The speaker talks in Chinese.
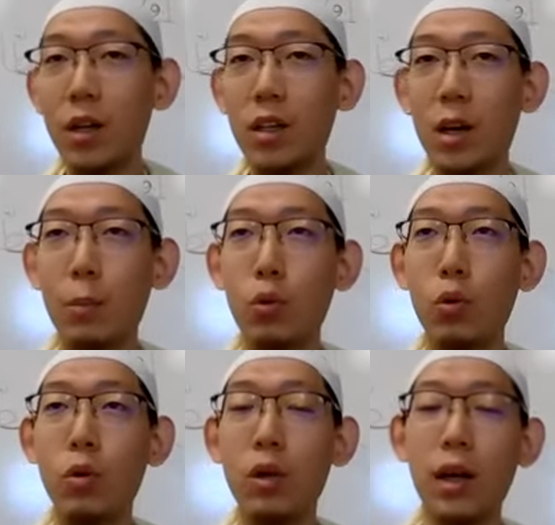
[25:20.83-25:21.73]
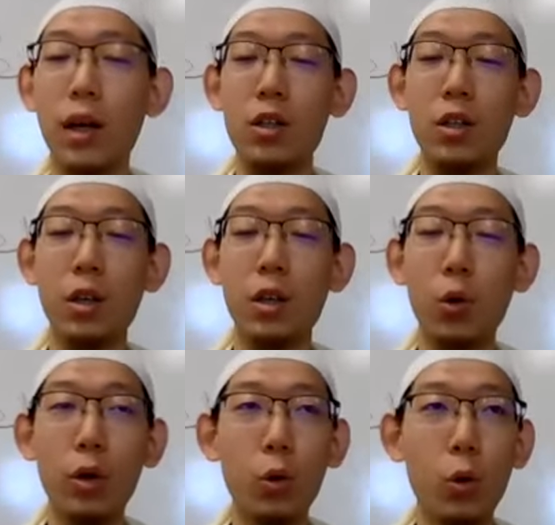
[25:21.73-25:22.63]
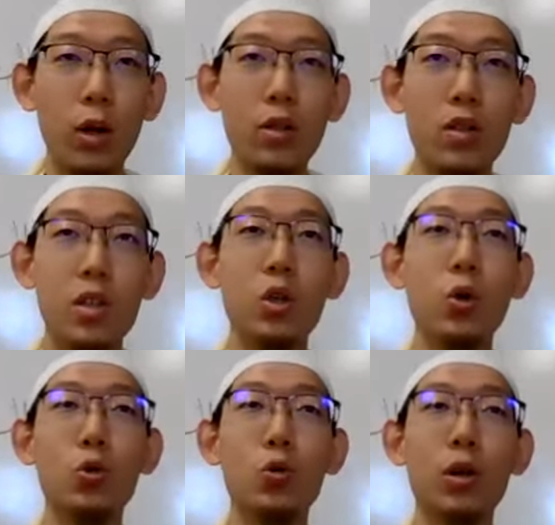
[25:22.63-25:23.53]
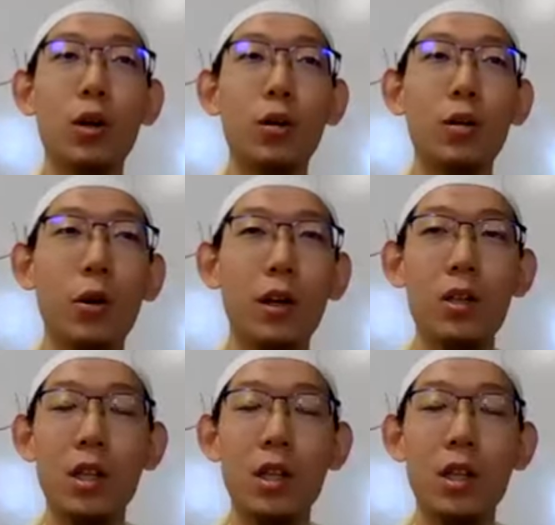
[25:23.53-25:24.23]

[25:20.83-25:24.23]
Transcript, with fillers: 也不呃这个挥霍，谨守中道，对吧？